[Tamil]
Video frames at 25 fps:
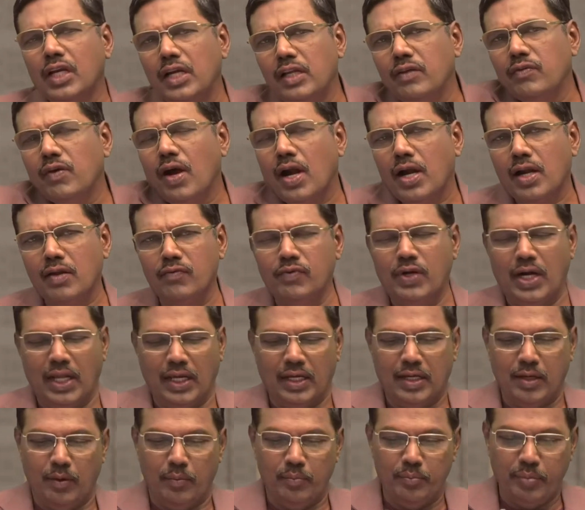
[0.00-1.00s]
தெளிவான
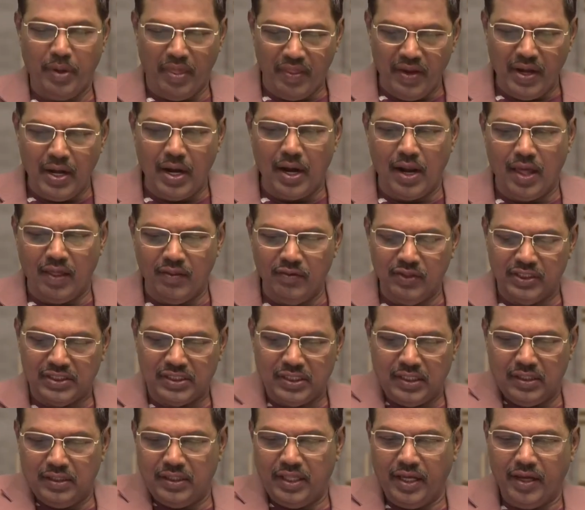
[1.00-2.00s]
விளக்கம் பதினேழாவது
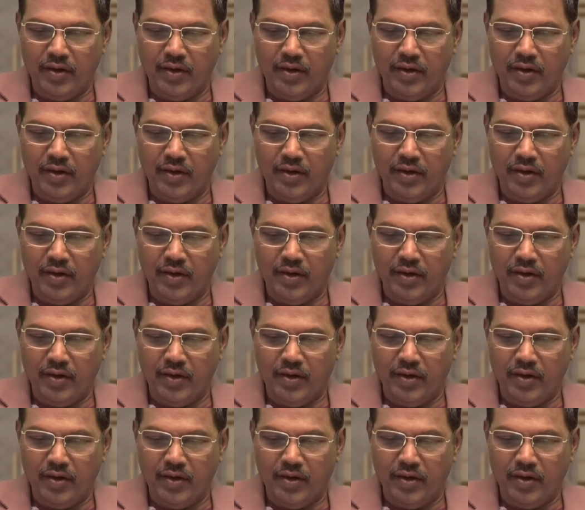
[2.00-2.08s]
வசனத்தை